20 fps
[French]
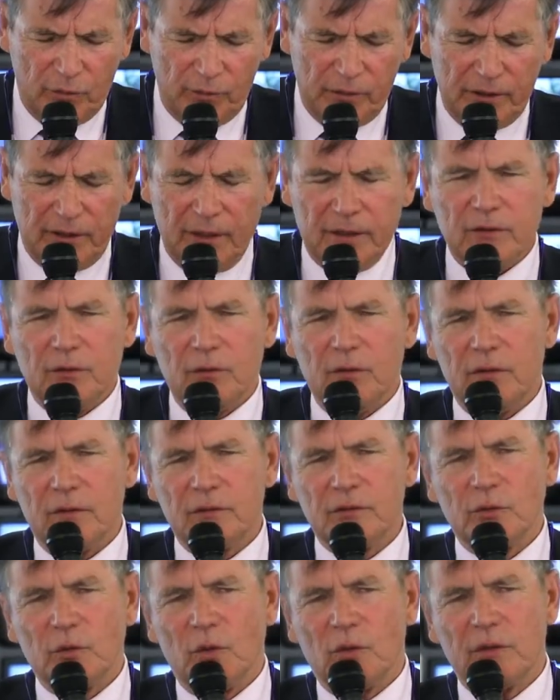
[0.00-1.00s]

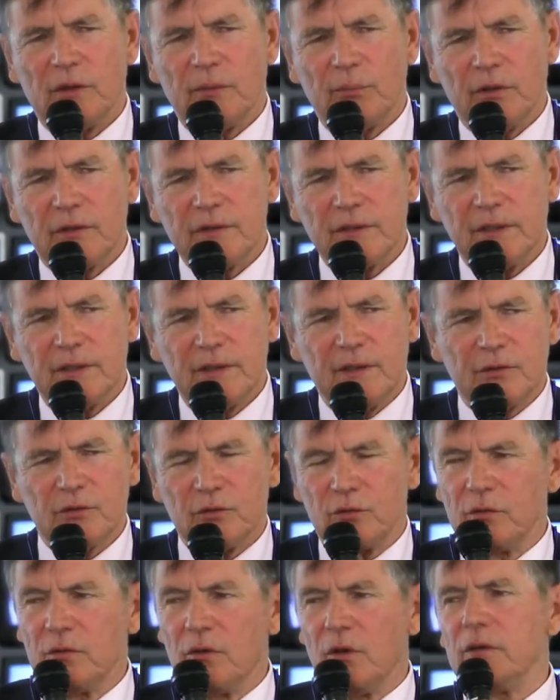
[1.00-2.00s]
2014, on est passé dans
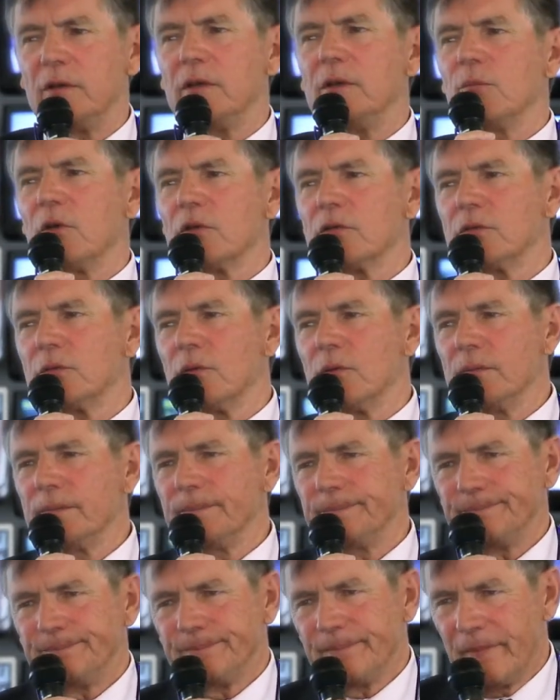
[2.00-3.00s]
une autre dimension,
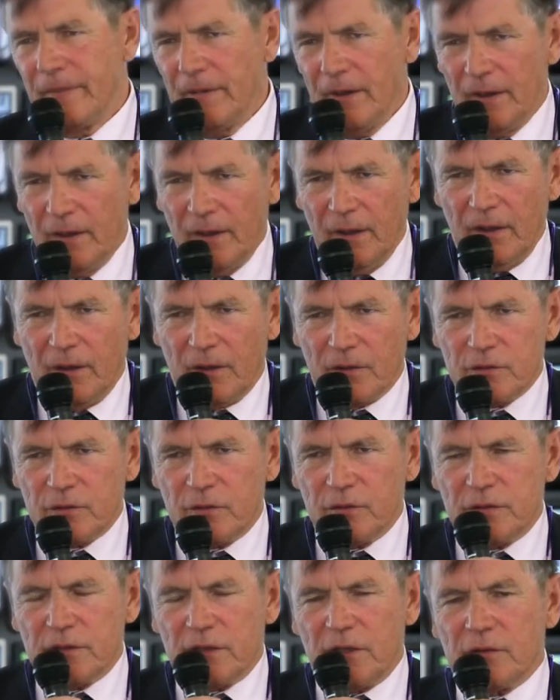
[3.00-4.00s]
en
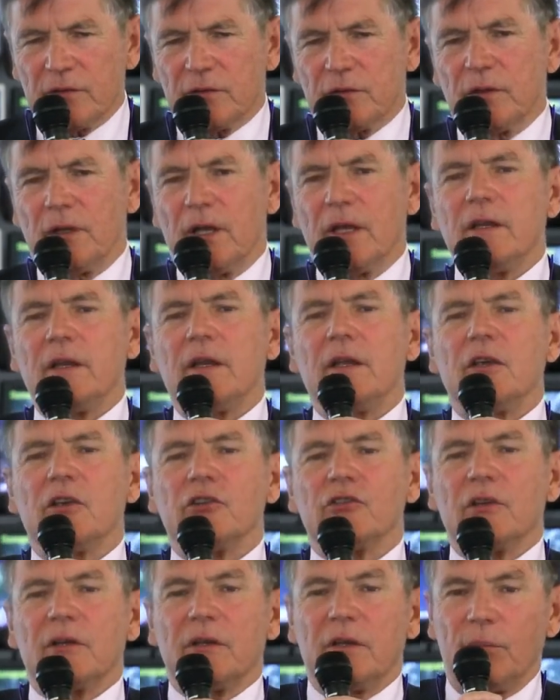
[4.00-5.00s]
ce sens que la
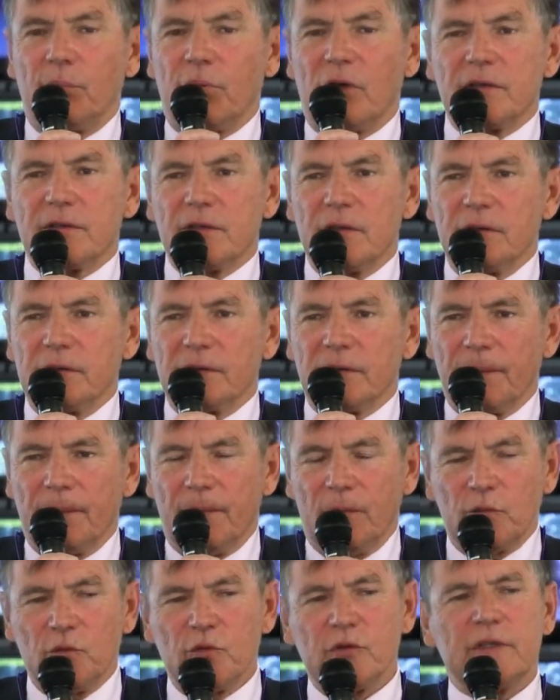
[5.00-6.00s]
neige était présente.
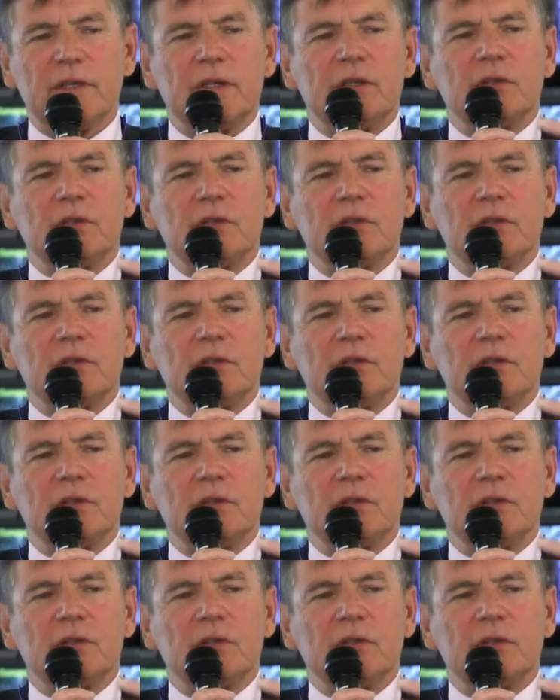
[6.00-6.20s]
Nous